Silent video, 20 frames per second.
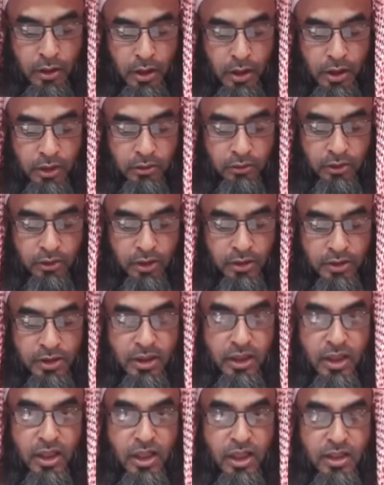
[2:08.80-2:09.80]
একদল
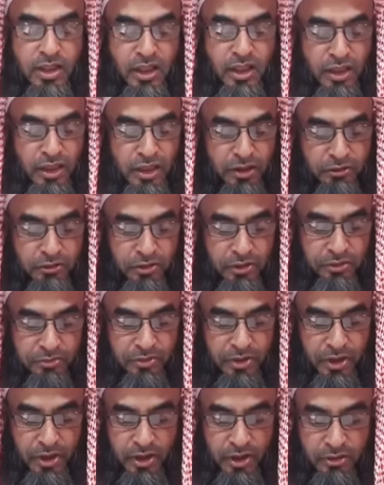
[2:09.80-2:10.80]
সেখানে জান্নাতি
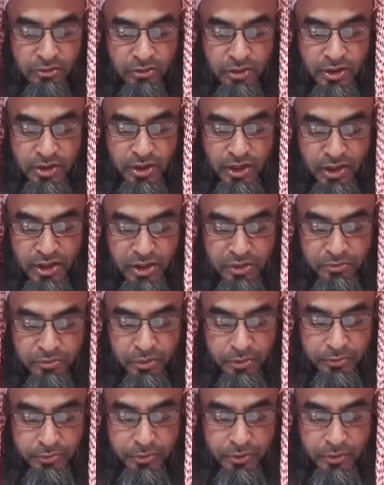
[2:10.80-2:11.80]
হবে আর একদল
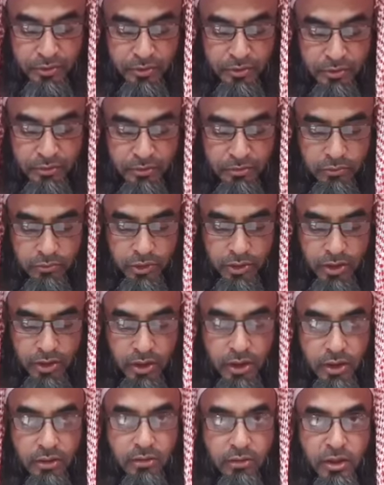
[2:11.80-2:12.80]
জাহান্নামি হবে মহান
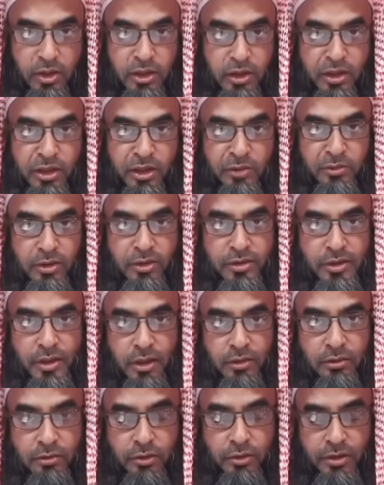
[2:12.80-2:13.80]
আল্লাহ মেয়ের
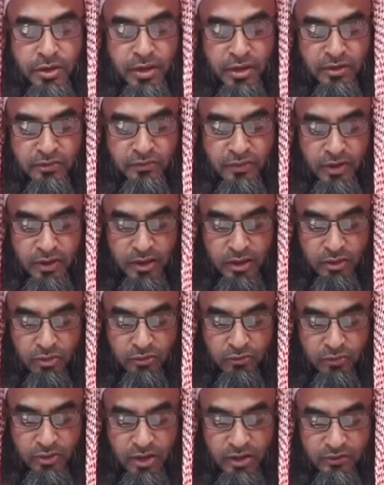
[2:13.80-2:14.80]
সাদ করেছেন ফাইদা
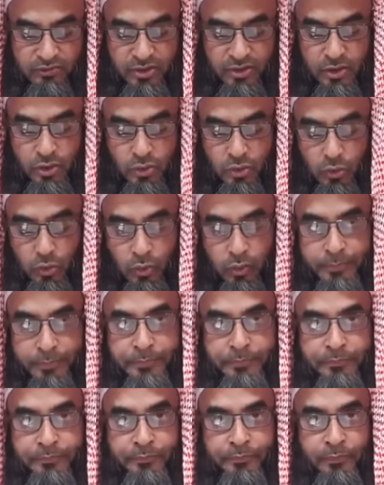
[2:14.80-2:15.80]
লফি হাফিজ সুর
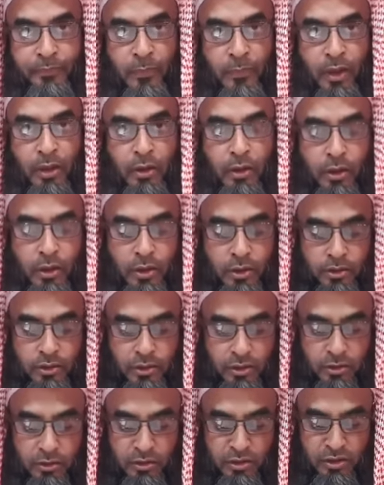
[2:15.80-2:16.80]

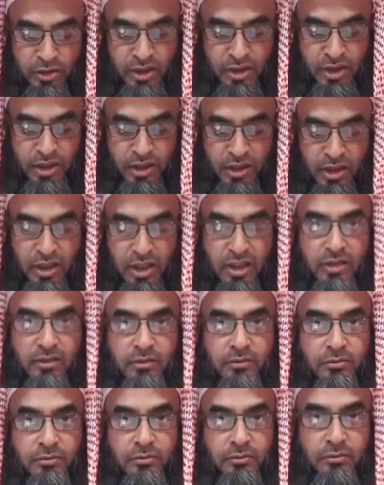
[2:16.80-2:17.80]
যখন সিংগাই
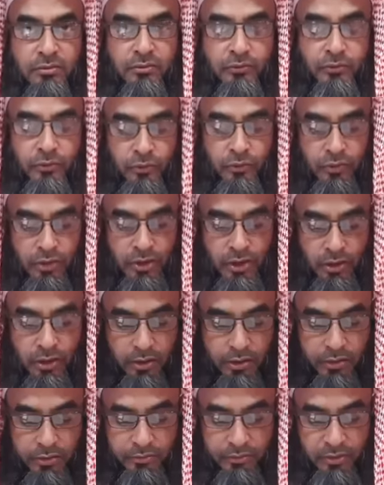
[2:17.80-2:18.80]
ফুক
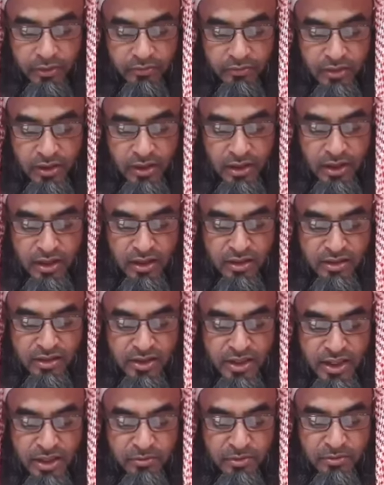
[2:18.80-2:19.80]
দেওয়া হবে ফালা
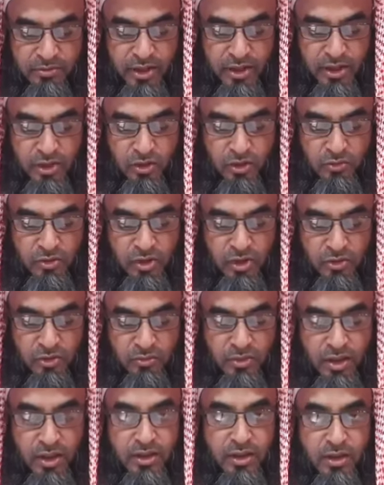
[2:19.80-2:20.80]
আনসা বাবাই নহমিয়া
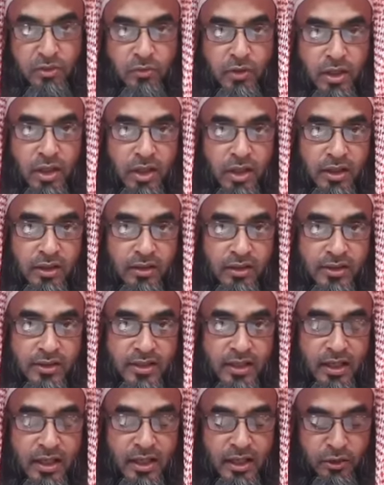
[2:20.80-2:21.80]
ওয়ালা
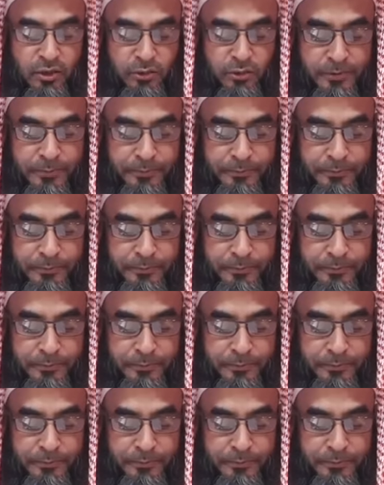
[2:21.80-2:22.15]
ইয়াতাসা আলুন